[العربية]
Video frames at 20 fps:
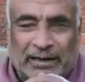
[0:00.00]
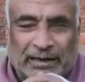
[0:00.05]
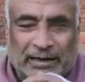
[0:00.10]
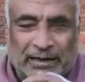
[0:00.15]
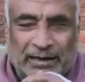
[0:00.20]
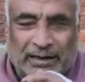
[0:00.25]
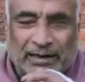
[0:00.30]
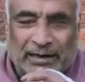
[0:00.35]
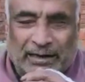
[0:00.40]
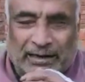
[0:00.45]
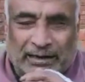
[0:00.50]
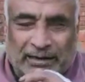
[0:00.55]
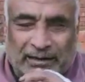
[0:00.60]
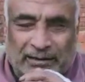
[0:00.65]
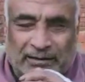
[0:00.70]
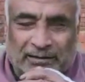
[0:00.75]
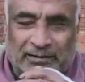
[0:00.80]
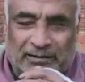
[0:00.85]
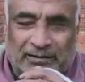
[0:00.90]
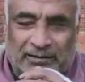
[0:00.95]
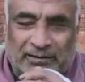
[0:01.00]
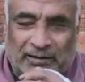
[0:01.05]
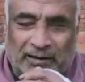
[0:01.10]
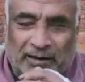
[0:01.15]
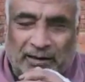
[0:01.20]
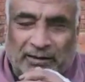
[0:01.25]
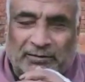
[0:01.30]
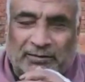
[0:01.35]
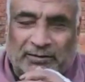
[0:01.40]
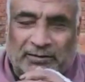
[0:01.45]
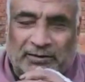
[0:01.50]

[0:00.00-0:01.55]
انا انا طردت